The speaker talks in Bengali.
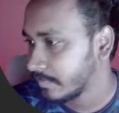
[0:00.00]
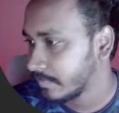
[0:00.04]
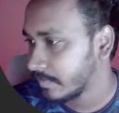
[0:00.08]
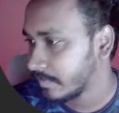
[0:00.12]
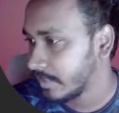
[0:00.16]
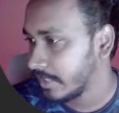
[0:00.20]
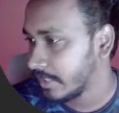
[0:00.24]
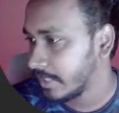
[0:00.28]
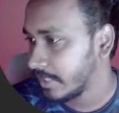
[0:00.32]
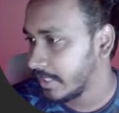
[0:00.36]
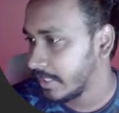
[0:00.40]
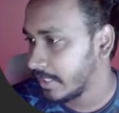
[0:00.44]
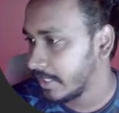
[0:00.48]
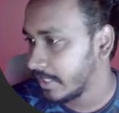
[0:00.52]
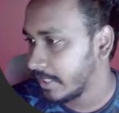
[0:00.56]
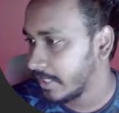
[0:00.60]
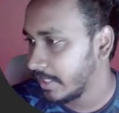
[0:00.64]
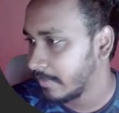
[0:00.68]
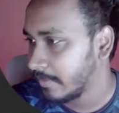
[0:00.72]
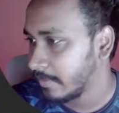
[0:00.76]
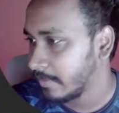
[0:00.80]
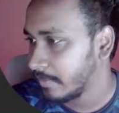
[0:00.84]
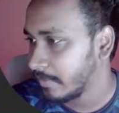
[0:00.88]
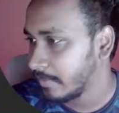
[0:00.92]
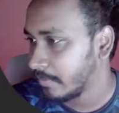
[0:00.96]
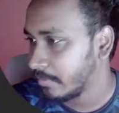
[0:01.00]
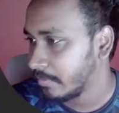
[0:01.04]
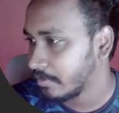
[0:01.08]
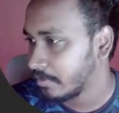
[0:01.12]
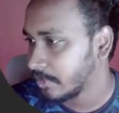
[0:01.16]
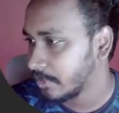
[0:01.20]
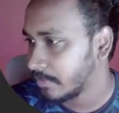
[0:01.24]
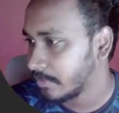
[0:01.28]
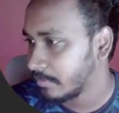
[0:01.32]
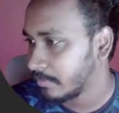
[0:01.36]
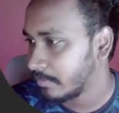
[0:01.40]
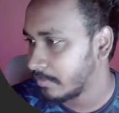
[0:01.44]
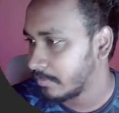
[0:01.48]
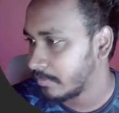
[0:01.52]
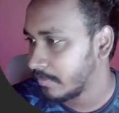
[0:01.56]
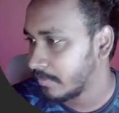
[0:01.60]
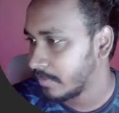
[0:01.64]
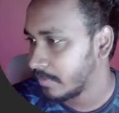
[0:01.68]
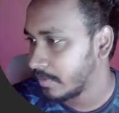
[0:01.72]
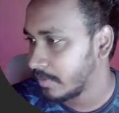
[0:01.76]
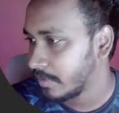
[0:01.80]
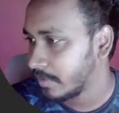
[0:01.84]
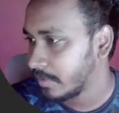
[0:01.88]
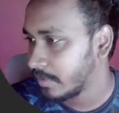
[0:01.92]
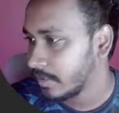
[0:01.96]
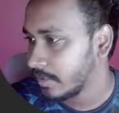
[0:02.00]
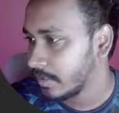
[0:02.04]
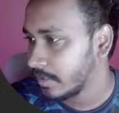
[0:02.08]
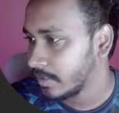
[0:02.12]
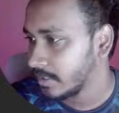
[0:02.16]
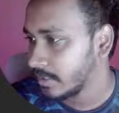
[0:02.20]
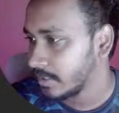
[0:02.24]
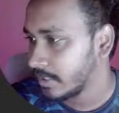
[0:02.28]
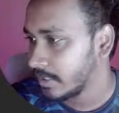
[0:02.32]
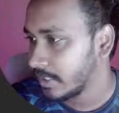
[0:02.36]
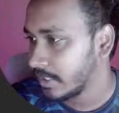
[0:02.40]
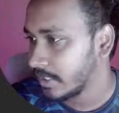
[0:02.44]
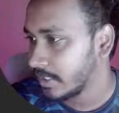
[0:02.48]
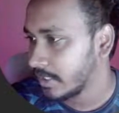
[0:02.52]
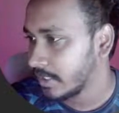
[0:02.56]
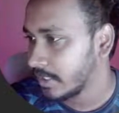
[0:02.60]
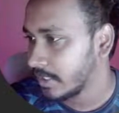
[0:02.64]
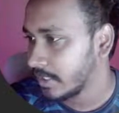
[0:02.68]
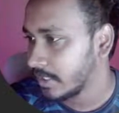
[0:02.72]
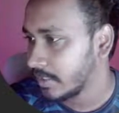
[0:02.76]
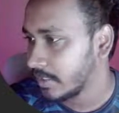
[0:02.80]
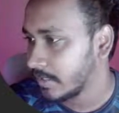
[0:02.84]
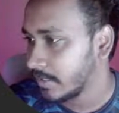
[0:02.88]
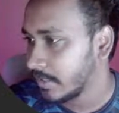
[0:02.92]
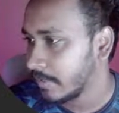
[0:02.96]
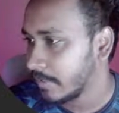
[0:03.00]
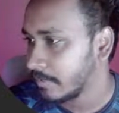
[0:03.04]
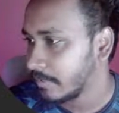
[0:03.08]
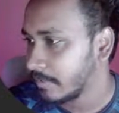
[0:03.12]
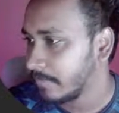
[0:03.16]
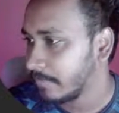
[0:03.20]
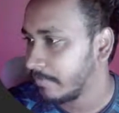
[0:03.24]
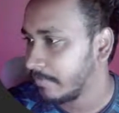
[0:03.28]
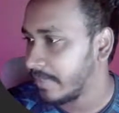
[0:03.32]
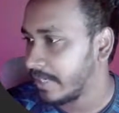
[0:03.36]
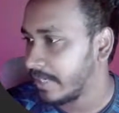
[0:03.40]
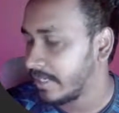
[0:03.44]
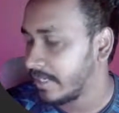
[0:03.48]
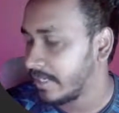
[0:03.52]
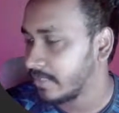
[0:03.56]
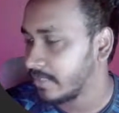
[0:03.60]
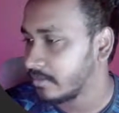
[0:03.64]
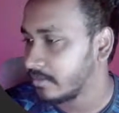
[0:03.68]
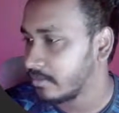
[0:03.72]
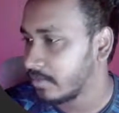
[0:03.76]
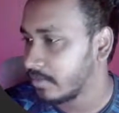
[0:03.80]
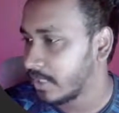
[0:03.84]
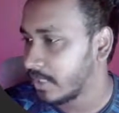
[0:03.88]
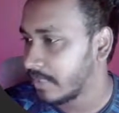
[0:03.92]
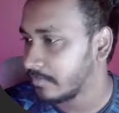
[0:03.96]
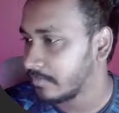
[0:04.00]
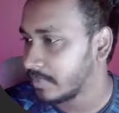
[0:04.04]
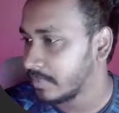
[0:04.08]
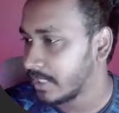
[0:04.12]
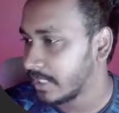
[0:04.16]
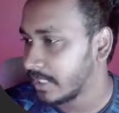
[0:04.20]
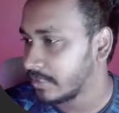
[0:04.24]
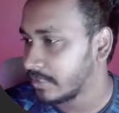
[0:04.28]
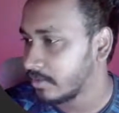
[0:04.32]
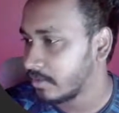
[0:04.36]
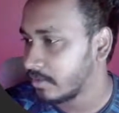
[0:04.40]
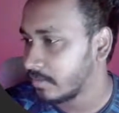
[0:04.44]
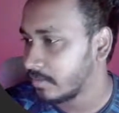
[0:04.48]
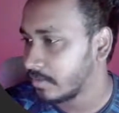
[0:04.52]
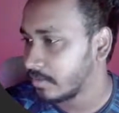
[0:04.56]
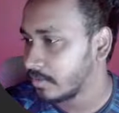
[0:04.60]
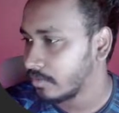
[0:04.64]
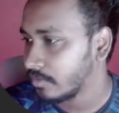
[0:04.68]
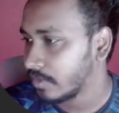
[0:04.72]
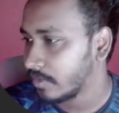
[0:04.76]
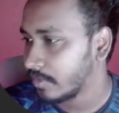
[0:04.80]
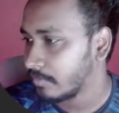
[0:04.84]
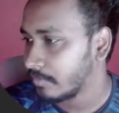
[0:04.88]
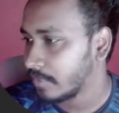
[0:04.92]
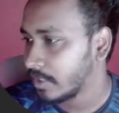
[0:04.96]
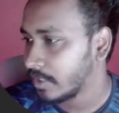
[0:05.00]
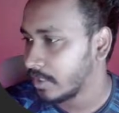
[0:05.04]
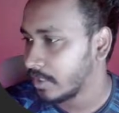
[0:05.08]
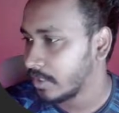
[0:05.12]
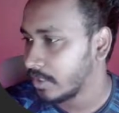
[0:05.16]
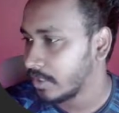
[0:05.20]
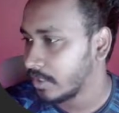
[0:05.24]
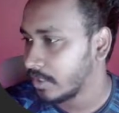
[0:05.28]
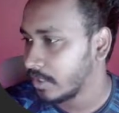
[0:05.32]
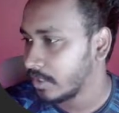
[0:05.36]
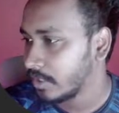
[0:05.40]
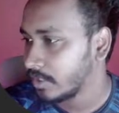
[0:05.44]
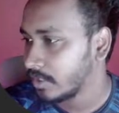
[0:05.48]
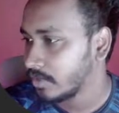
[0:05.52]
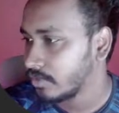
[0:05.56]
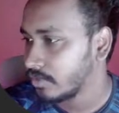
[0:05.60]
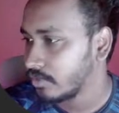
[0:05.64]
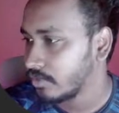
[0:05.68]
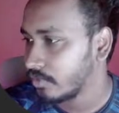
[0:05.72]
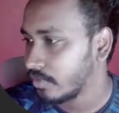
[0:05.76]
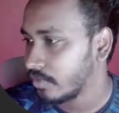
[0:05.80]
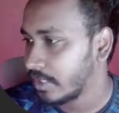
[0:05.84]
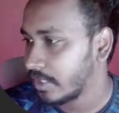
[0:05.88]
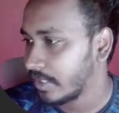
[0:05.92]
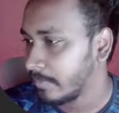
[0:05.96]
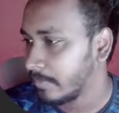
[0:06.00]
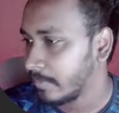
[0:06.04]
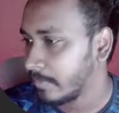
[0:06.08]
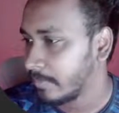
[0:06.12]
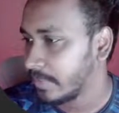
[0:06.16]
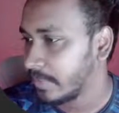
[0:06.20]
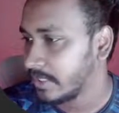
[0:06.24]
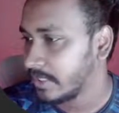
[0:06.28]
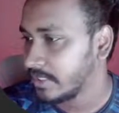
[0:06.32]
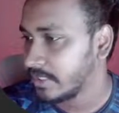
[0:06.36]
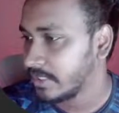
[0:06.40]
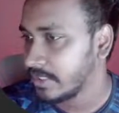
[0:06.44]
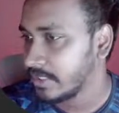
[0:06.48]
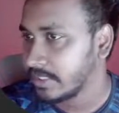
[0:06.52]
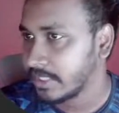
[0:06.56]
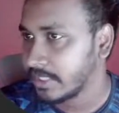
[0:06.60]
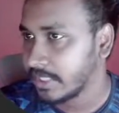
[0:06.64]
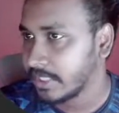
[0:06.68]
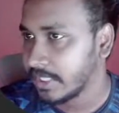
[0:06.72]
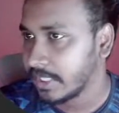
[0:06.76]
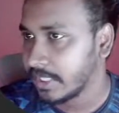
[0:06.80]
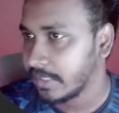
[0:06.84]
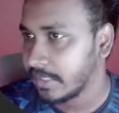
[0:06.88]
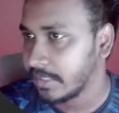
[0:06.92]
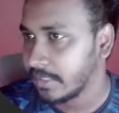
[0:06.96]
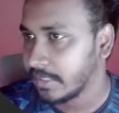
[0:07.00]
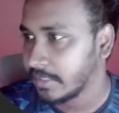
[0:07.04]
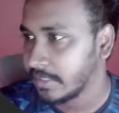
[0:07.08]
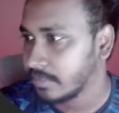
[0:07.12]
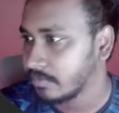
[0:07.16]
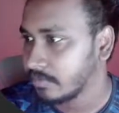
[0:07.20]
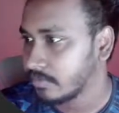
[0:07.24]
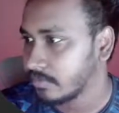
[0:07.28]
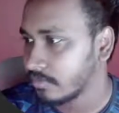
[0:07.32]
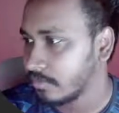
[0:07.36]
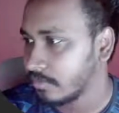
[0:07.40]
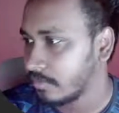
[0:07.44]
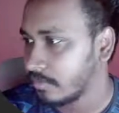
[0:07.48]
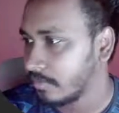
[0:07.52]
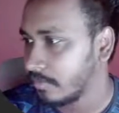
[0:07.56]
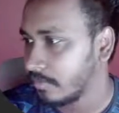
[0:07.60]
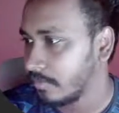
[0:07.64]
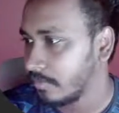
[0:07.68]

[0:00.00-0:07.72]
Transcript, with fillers: এটাকে এভাবে বসাবো যে আমাদের ব্র্যান্ডের তো নাম থাকতে হবে তো আমরা সো এভাবে এই জিনিসটাকে ইউজ করব